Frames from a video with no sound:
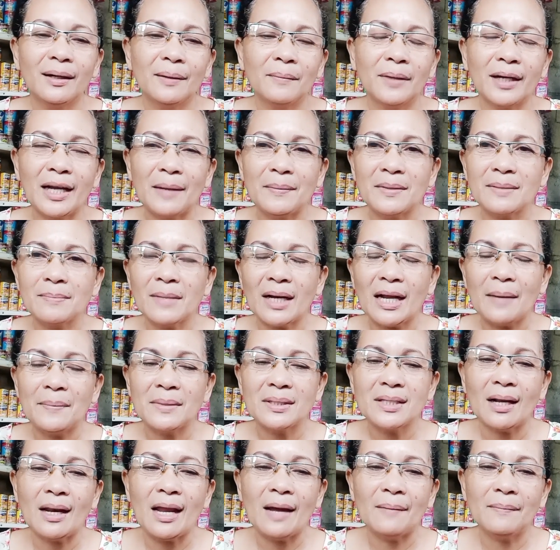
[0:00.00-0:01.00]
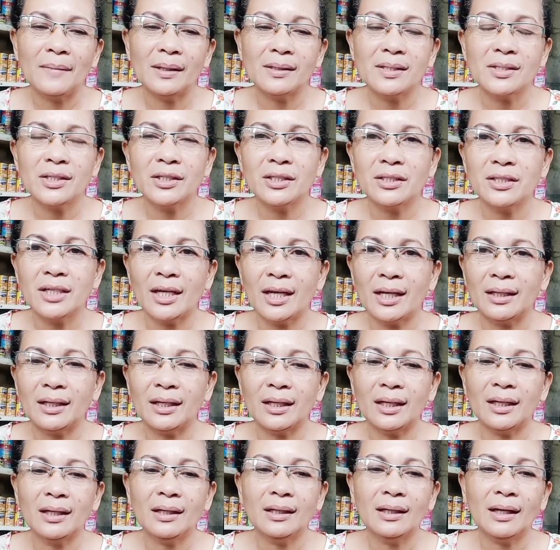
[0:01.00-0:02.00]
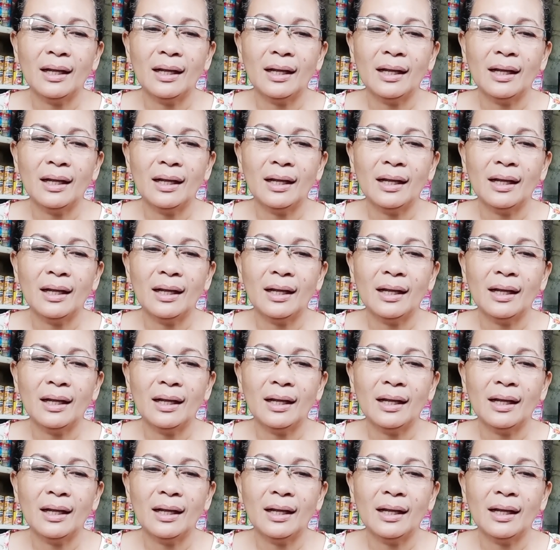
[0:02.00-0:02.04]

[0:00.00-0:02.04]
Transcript: Maraming maraming salamat Sir Jerry.